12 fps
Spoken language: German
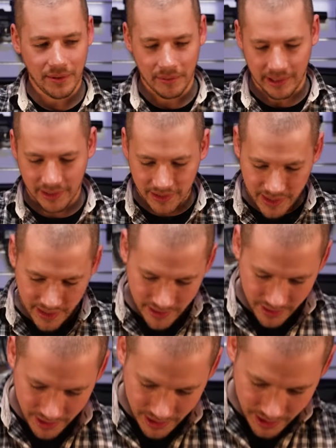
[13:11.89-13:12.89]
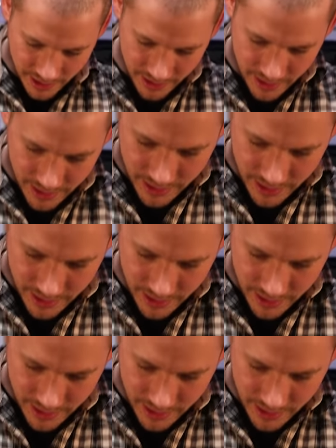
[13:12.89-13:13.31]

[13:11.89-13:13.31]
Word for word: Guck mal, das kannst du auch hier,